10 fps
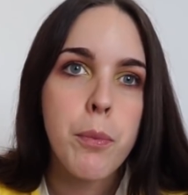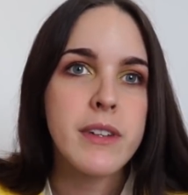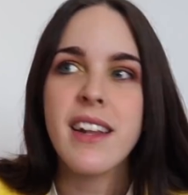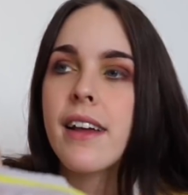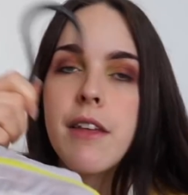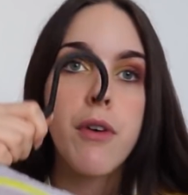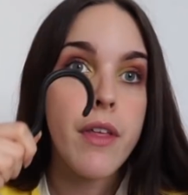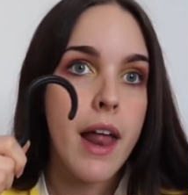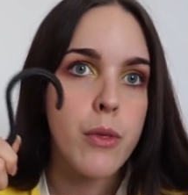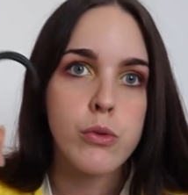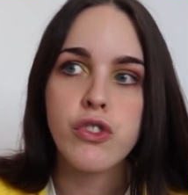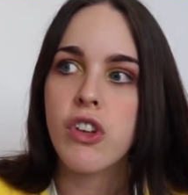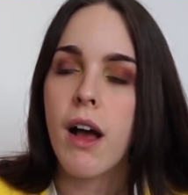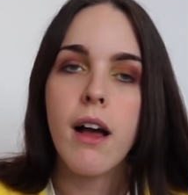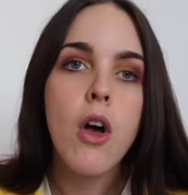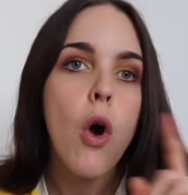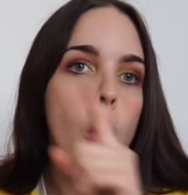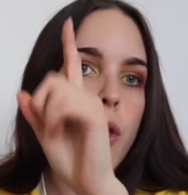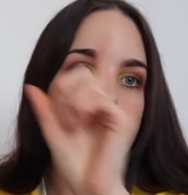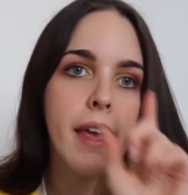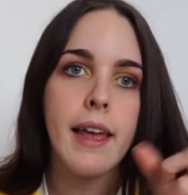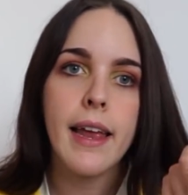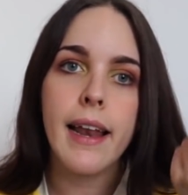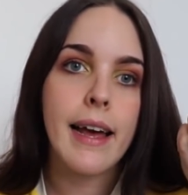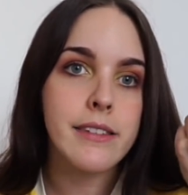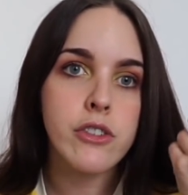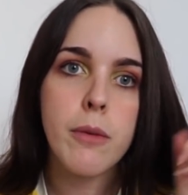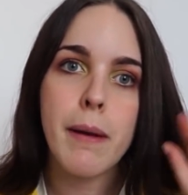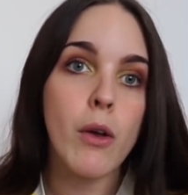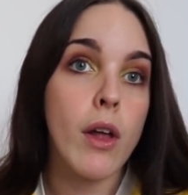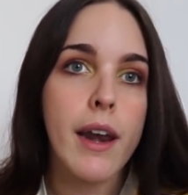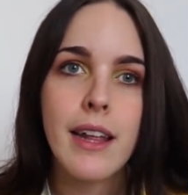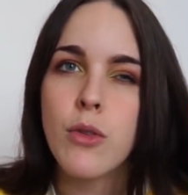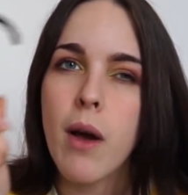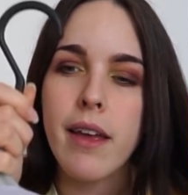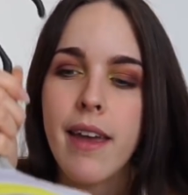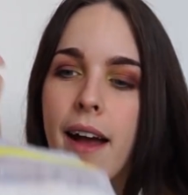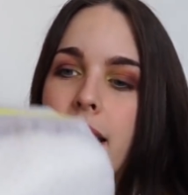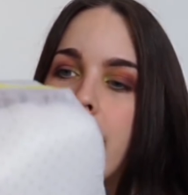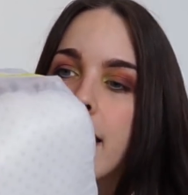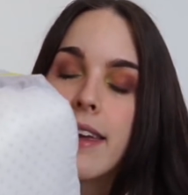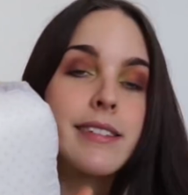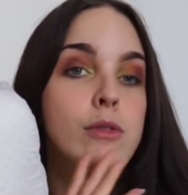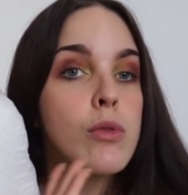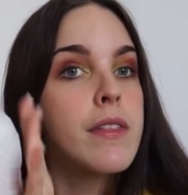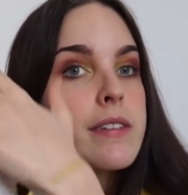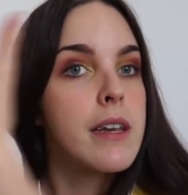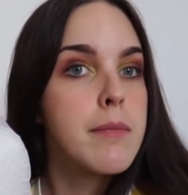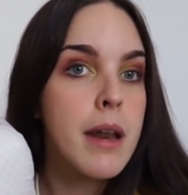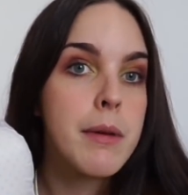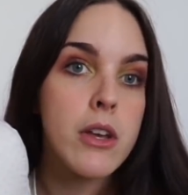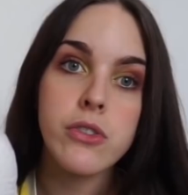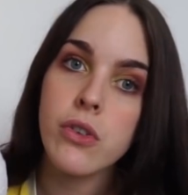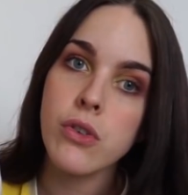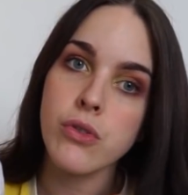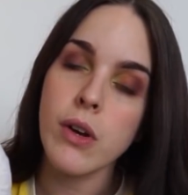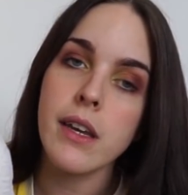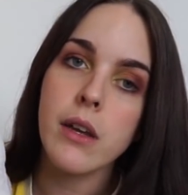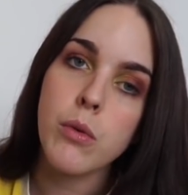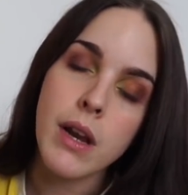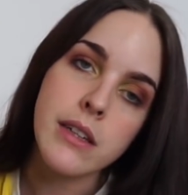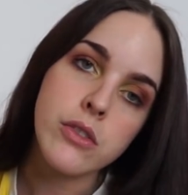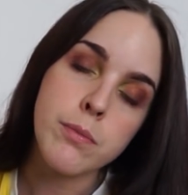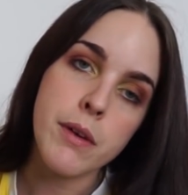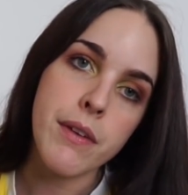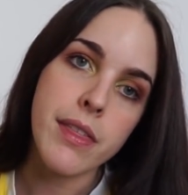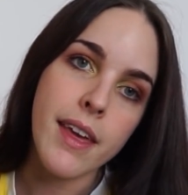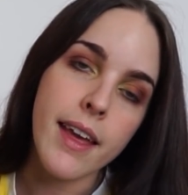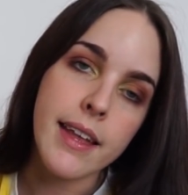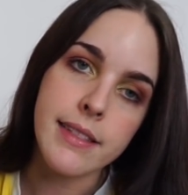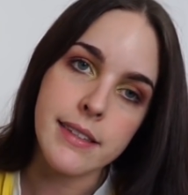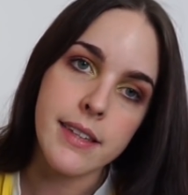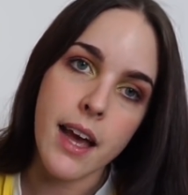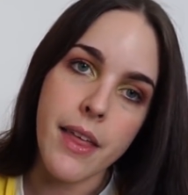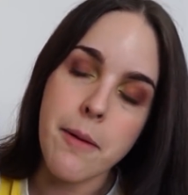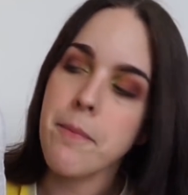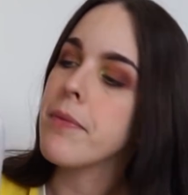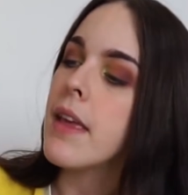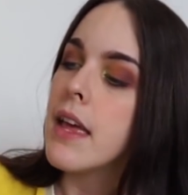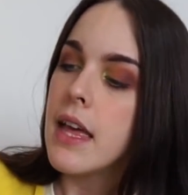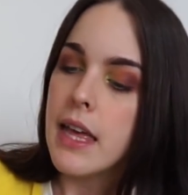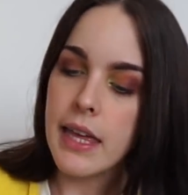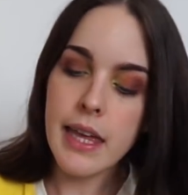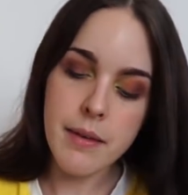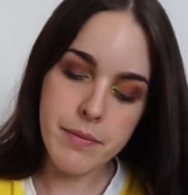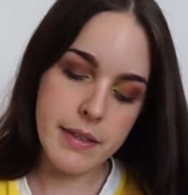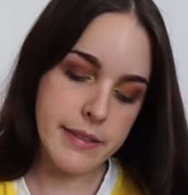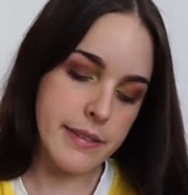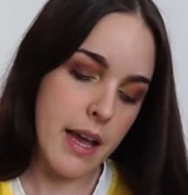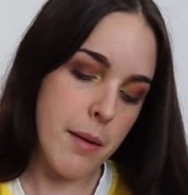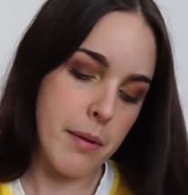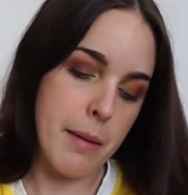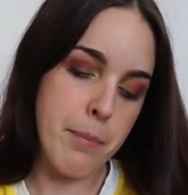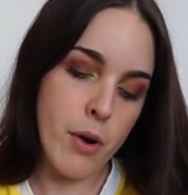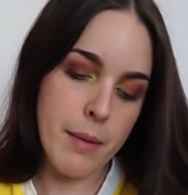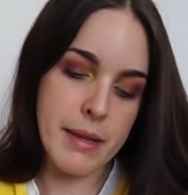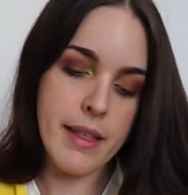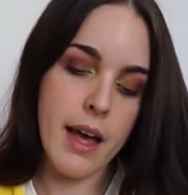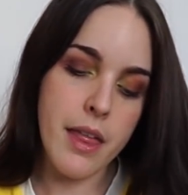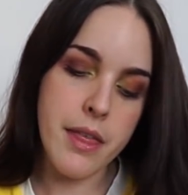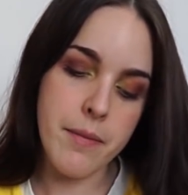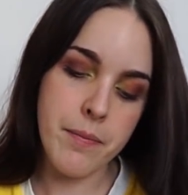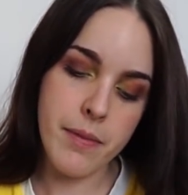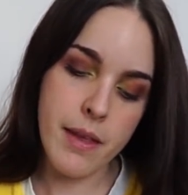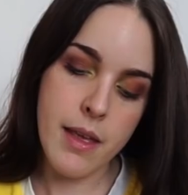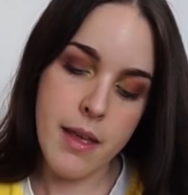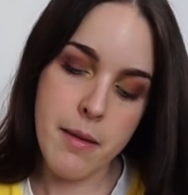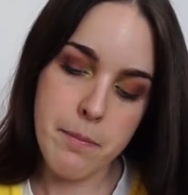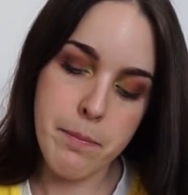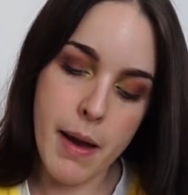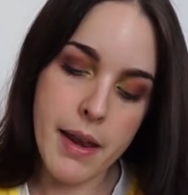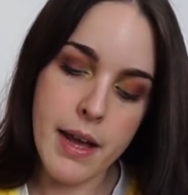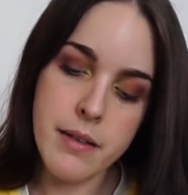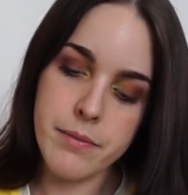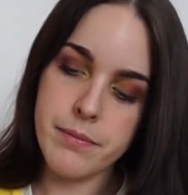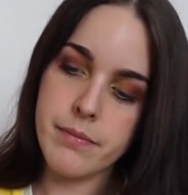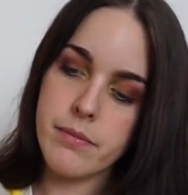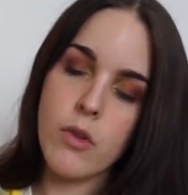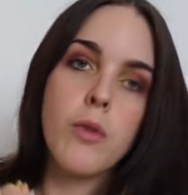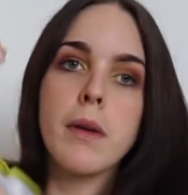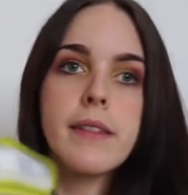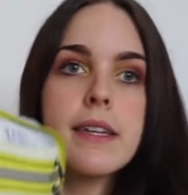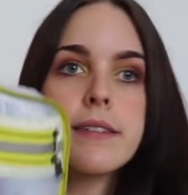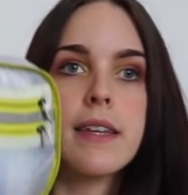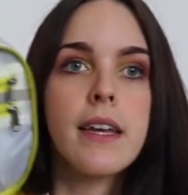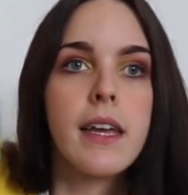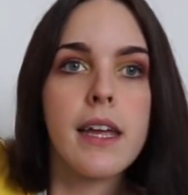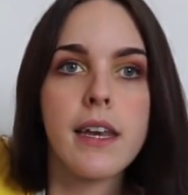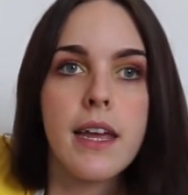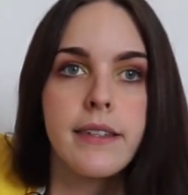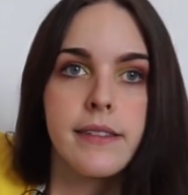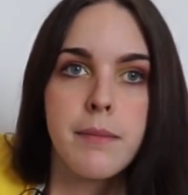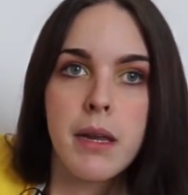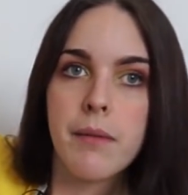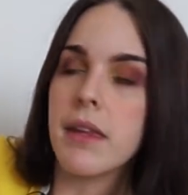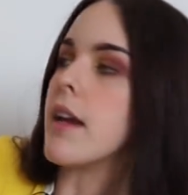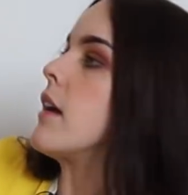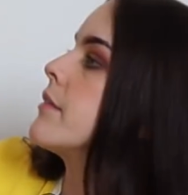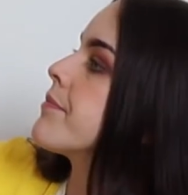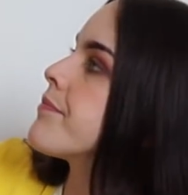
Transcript: pues del grifo de la ducha o del gancho para colgar la toalla, y así tu neceser maravilloso no toca ninguna superficie indeseada. Y se abre por la mitad para convertirse en esta maravilla.